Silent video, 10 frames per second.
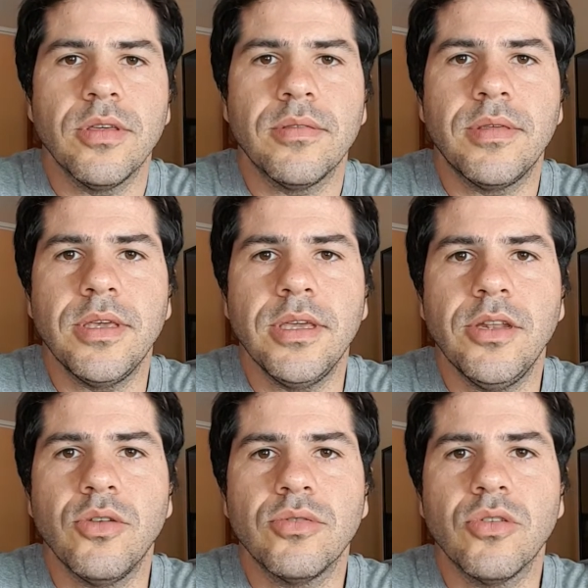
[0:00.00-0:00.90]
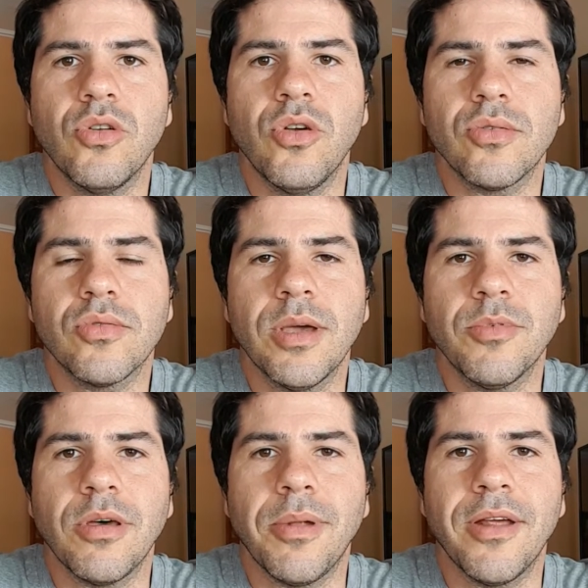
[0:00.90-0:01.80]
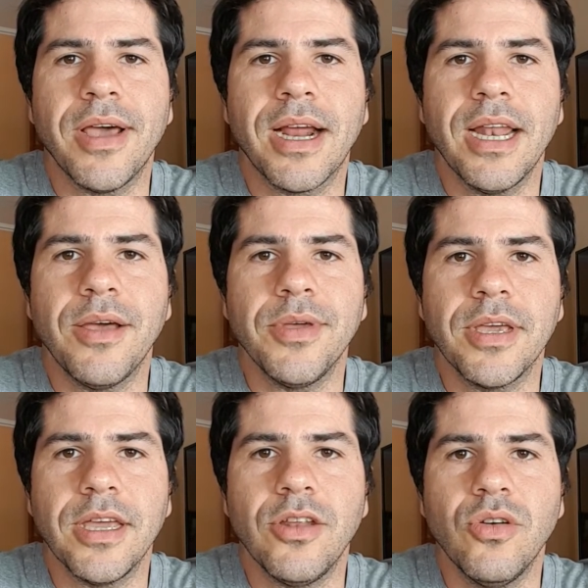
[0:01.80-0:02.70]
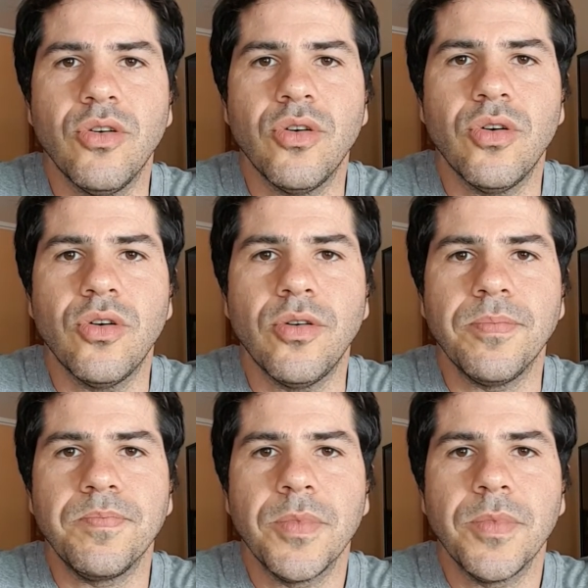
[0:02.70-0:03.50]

si nosotros lo asociamos a palabras clave que no,